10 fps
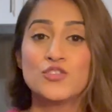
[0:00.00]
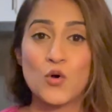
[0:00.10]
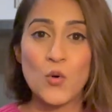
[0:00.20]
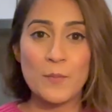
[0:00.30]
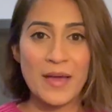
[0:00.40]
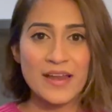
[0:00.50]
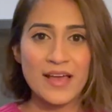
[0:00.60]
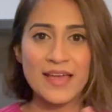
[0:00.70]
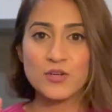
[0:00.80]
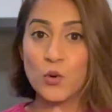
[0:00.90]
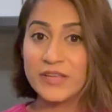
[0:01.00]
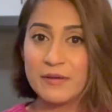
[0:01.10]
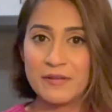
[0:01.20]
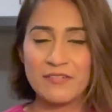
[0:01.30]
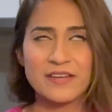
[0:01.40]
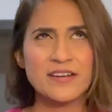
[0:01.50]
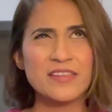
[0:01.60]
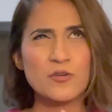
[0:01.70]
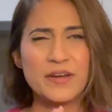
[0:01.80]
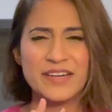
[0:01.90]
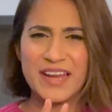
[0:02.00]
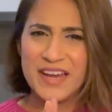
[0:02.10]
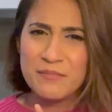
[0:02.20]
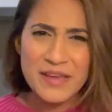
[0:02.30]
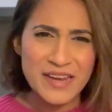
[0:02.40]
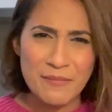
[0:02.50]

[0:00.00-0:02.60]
सो so, मैं ना एक ढोलकी पे इन्वाइटेड थी कोई डेढ़ महीना